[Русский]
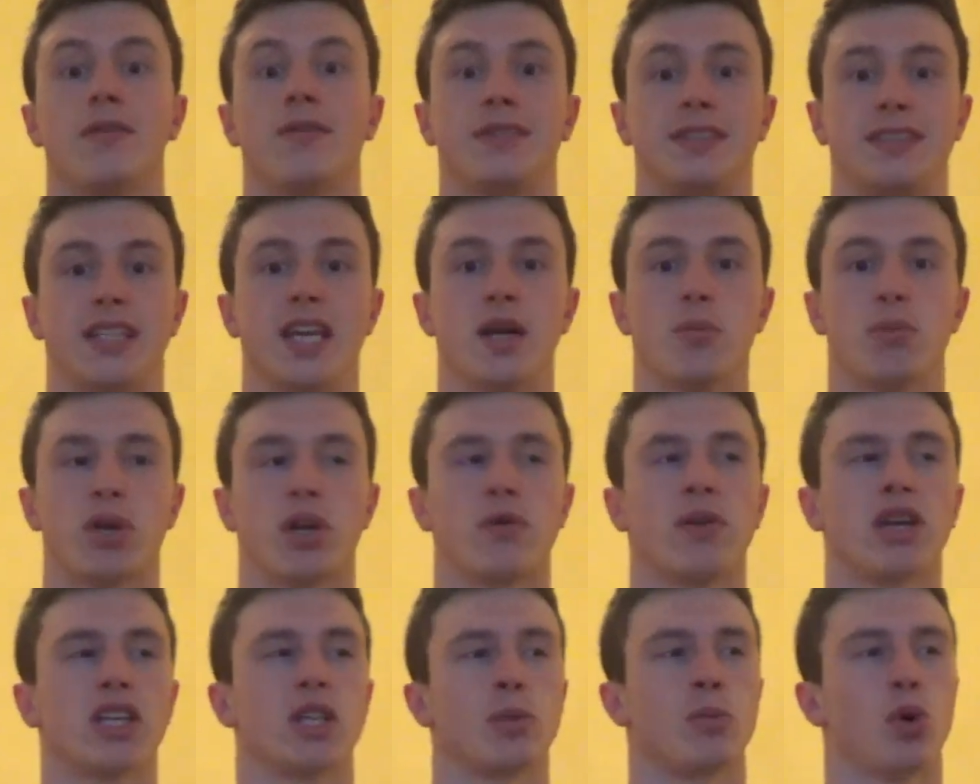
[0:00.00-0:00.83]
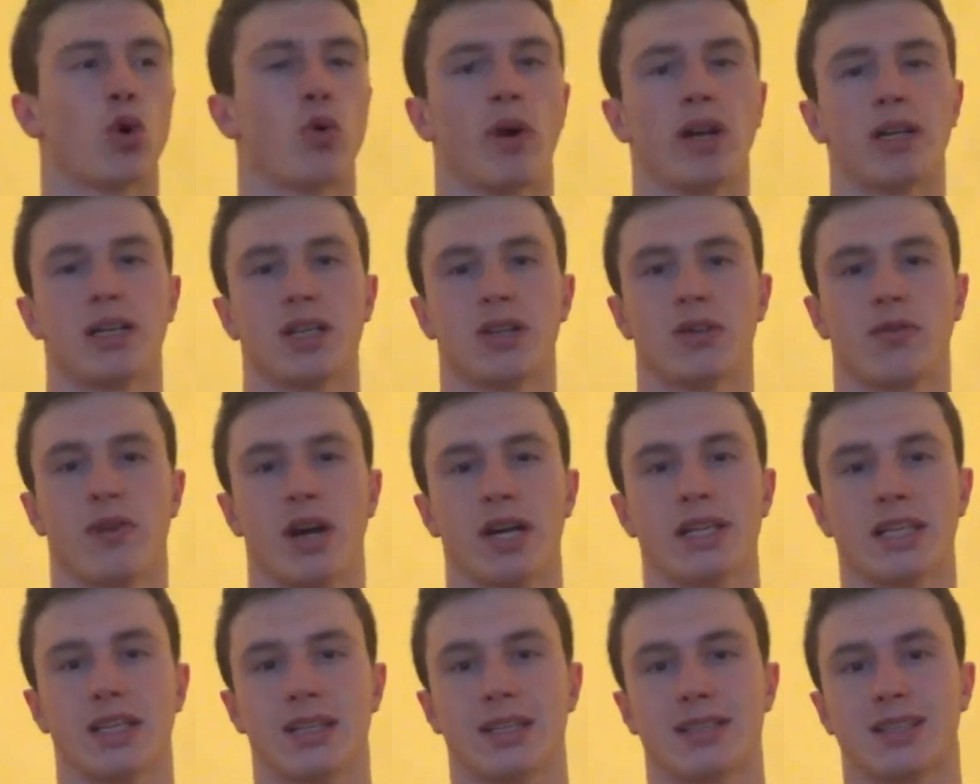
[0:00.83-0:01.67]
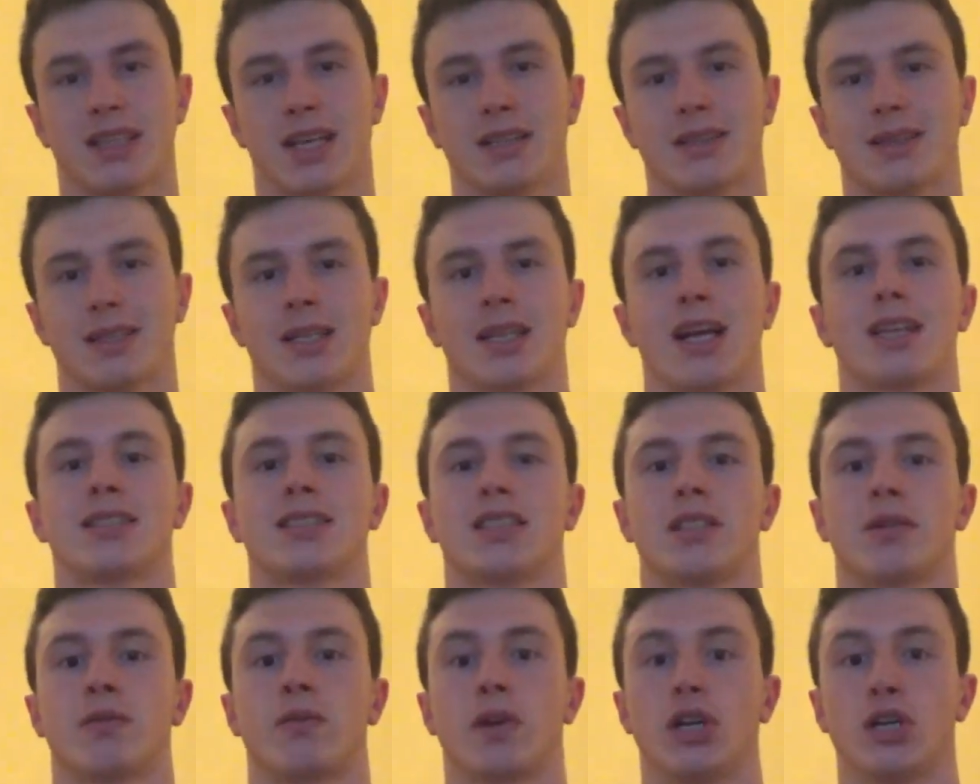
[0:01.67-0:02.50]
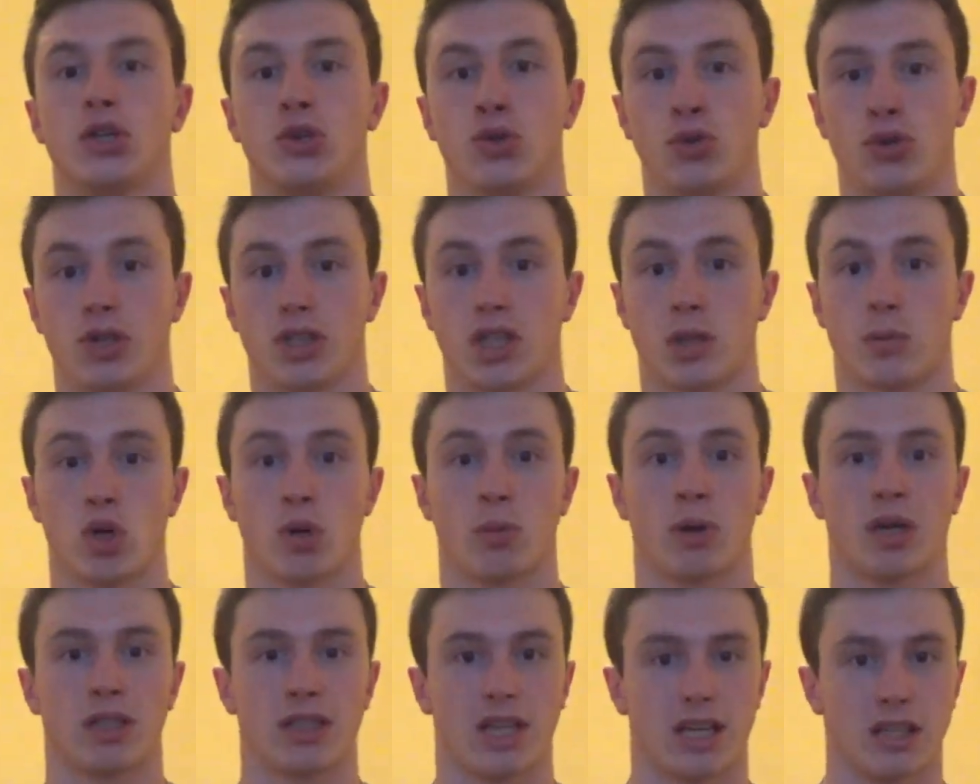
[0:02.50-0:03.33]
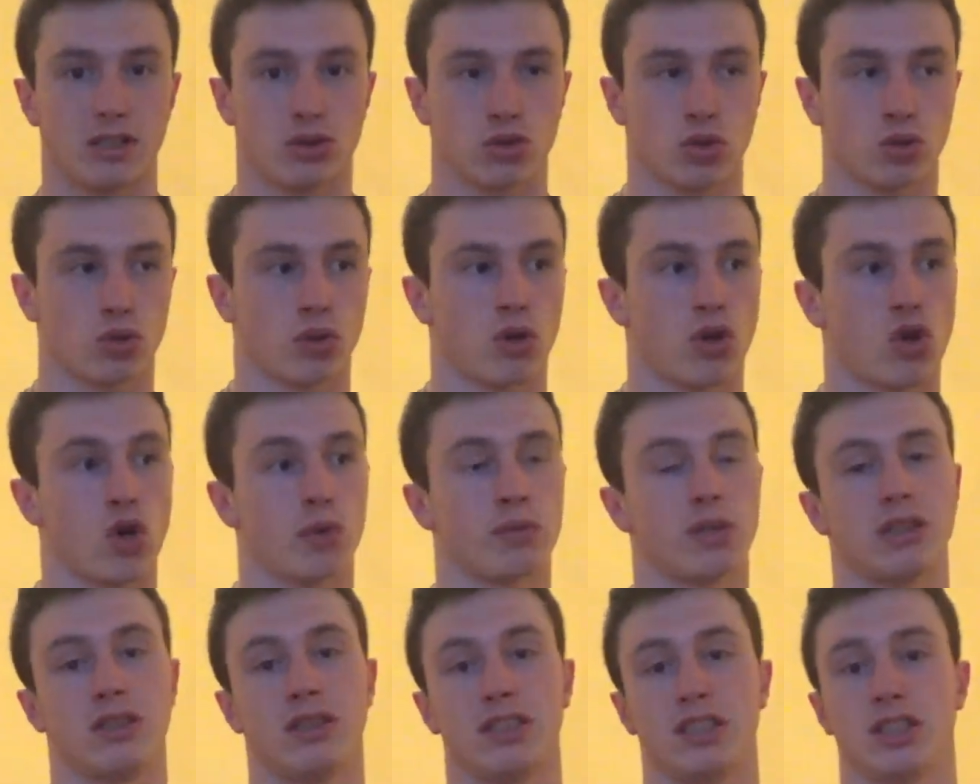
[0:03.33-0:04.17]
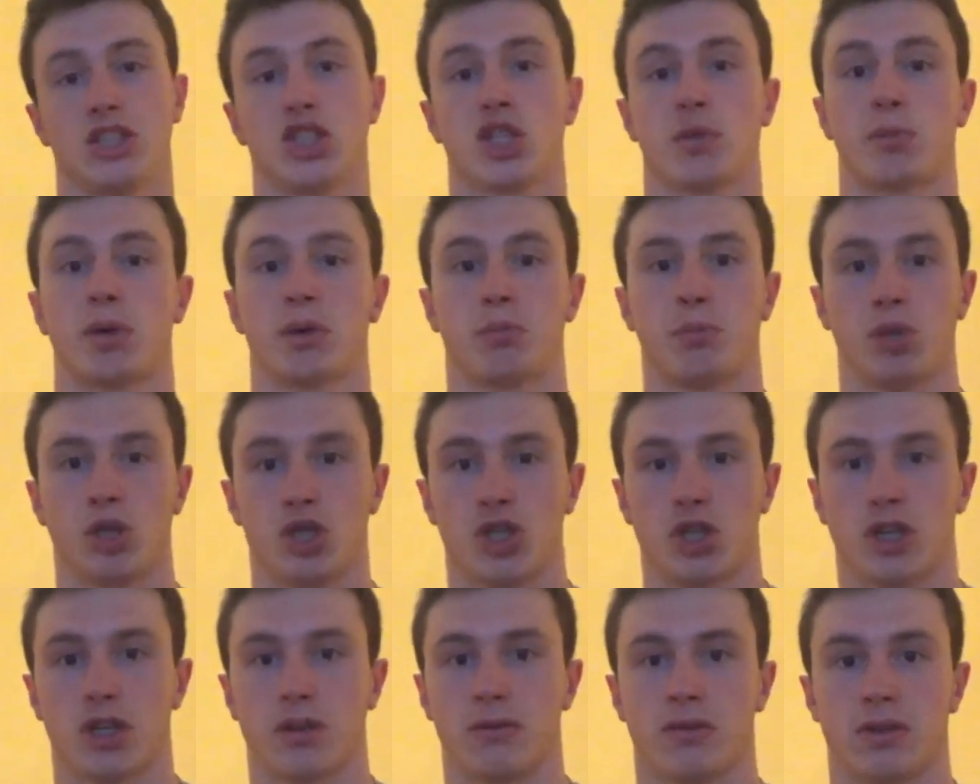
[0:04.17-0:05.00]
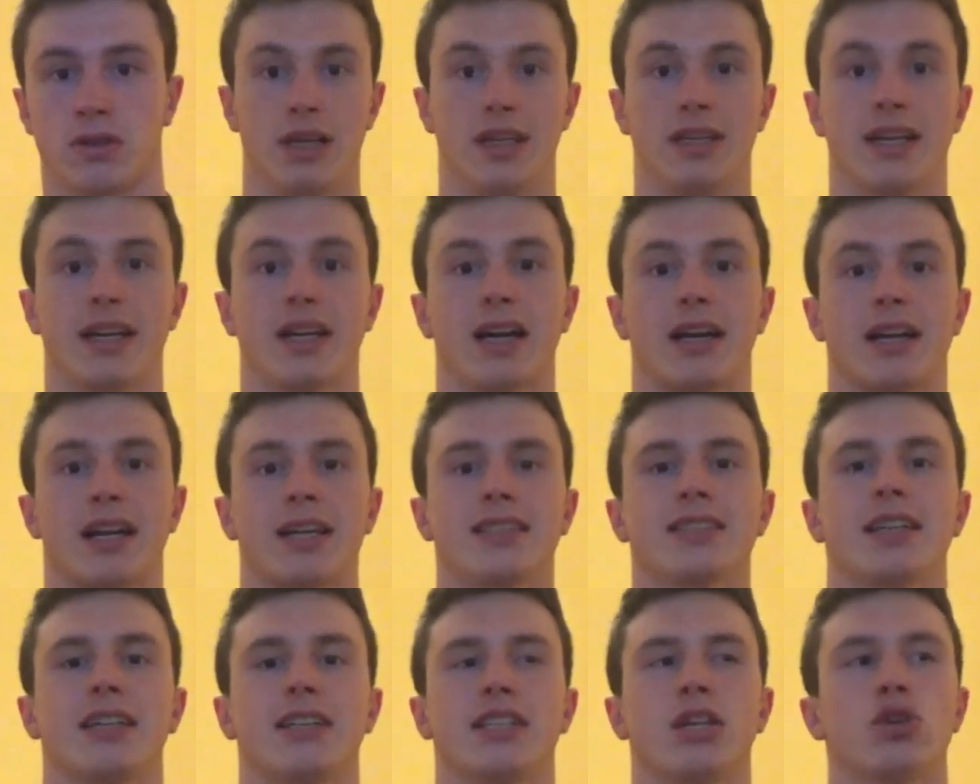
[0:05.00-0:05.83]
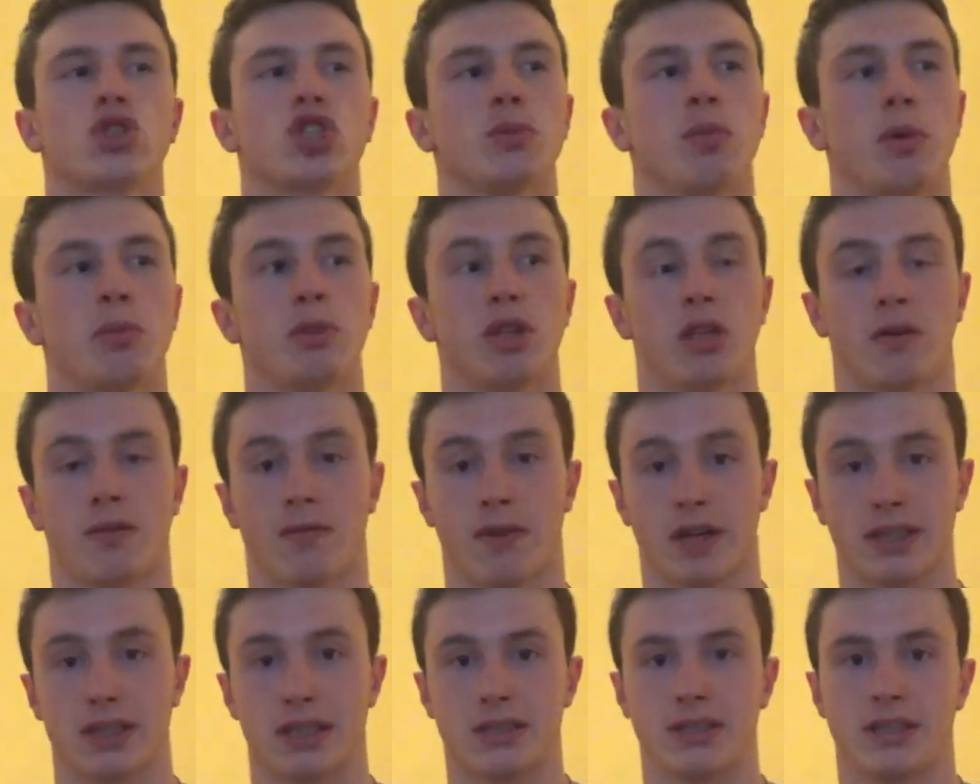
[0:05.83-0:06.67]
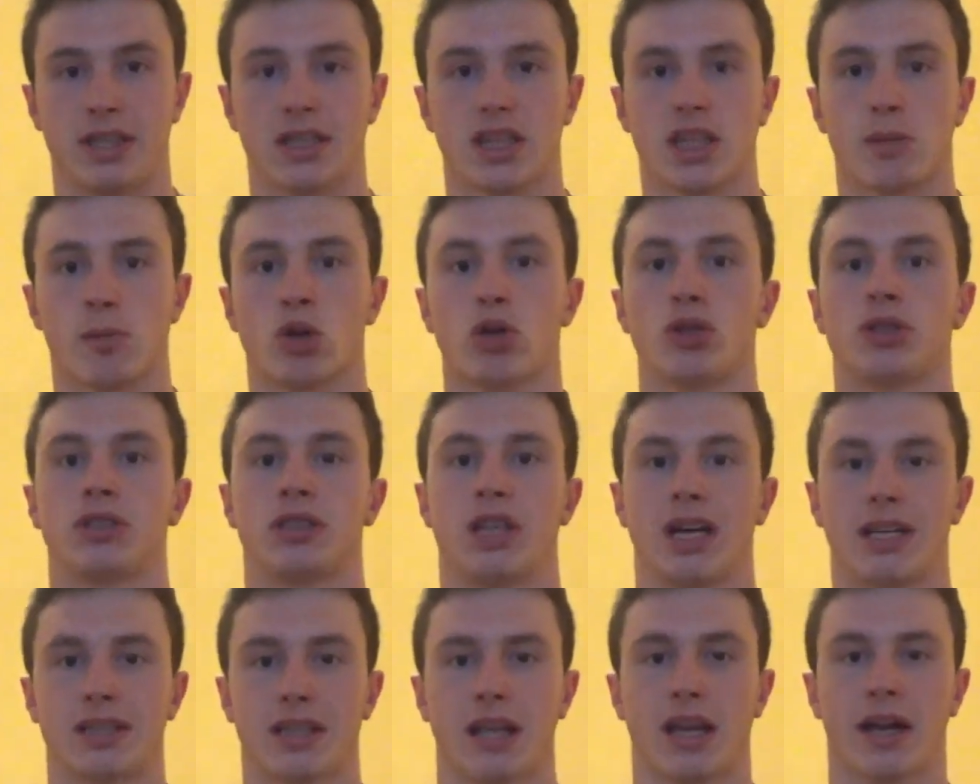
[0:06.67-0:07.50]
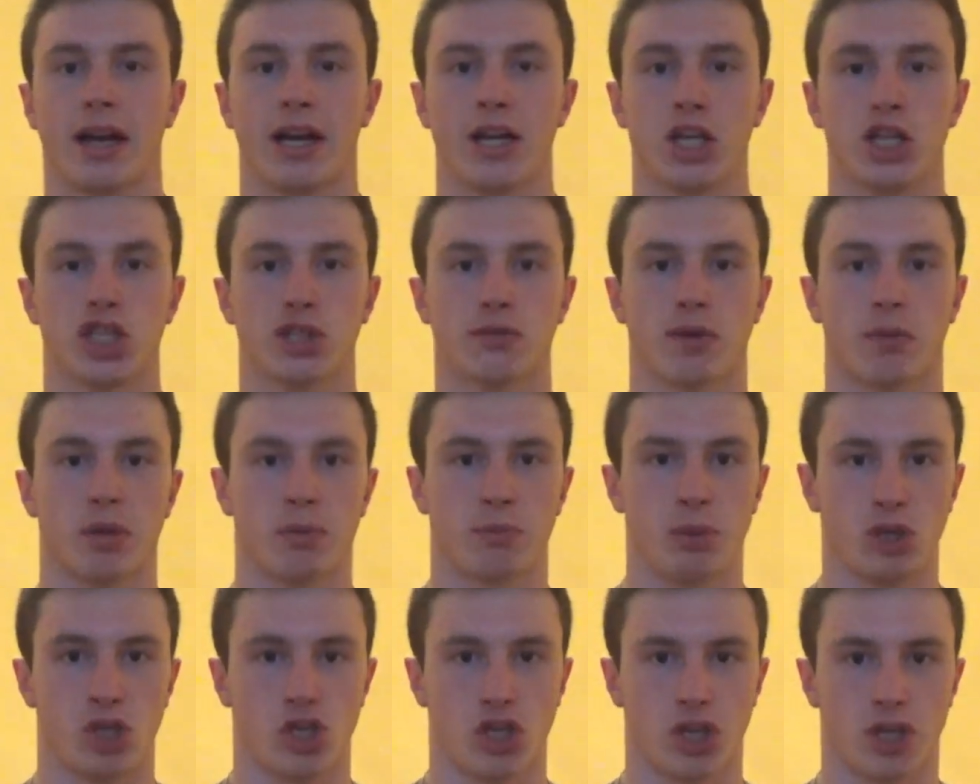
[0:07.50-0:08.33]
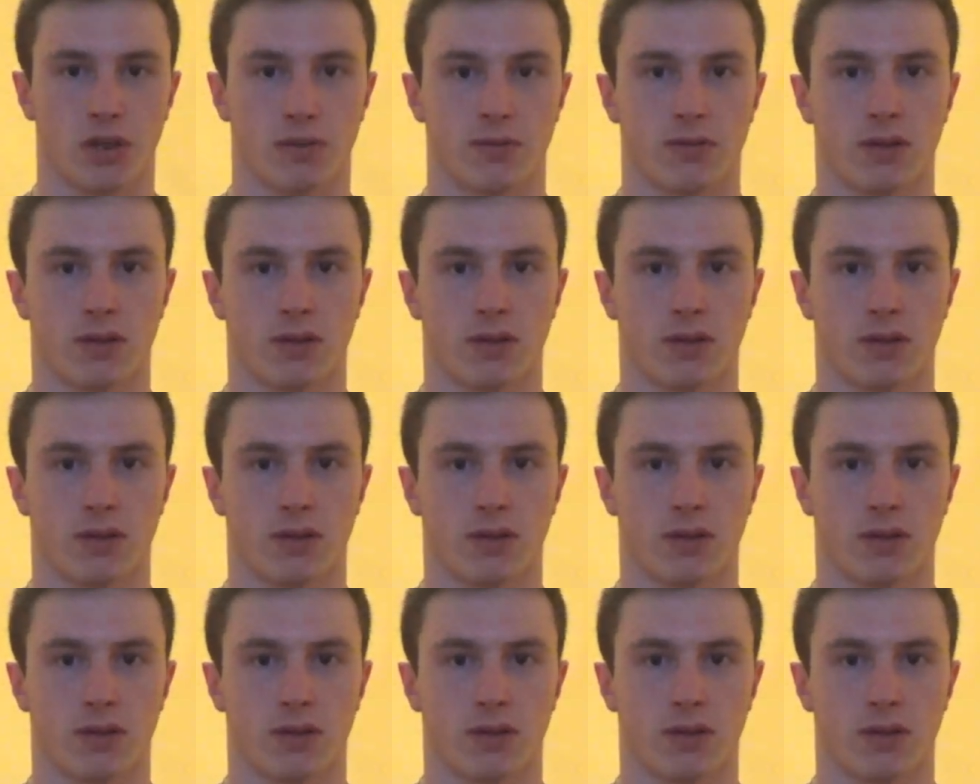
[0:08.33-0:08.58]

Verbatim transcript: Всем привет! И буквально два дня назад, 13 июня, на моем канале стукнуло ровно 1000 подписчиков. И я как раз хотел, чтобы именно в этот день набралось данное количество подписчиков.